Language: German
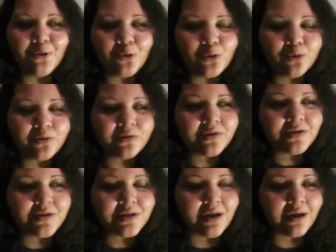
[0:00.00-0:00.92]

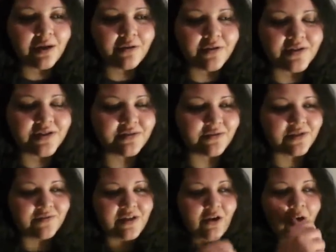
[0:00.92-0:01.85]
Und was,
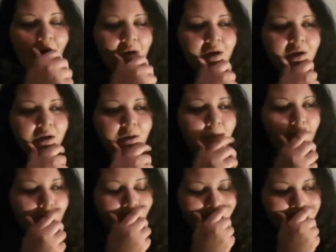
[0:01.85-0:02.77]
was war noch?
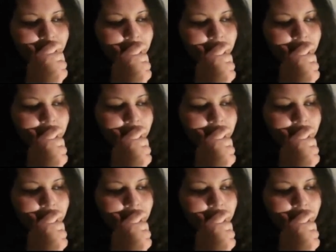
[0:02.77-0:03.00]
Ähm,